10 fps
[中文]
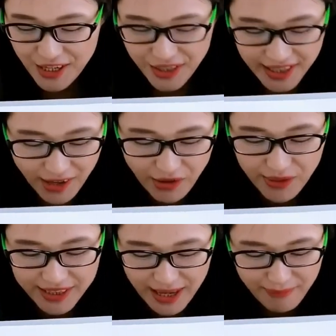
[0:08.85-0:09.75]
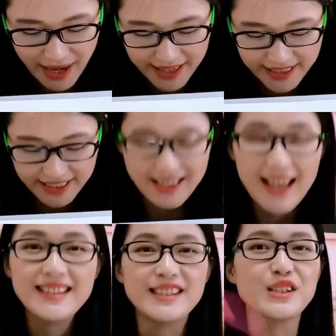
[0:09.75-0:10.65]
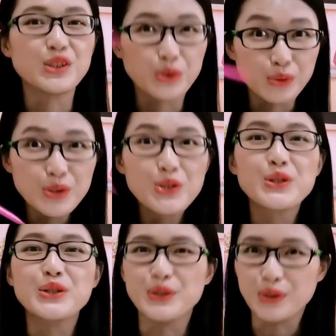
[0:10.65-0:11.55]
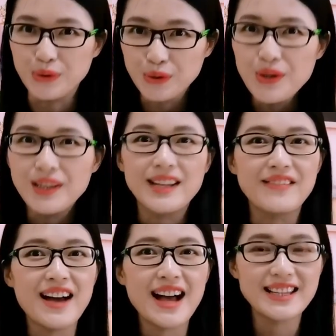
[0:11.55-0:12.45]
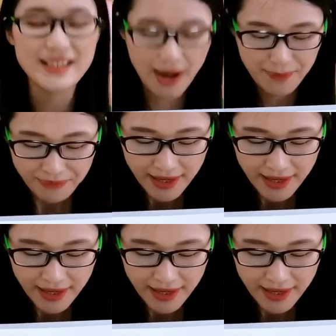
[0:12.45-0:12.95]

首先呢，我们先把这个单词读准读对它的发音是吧？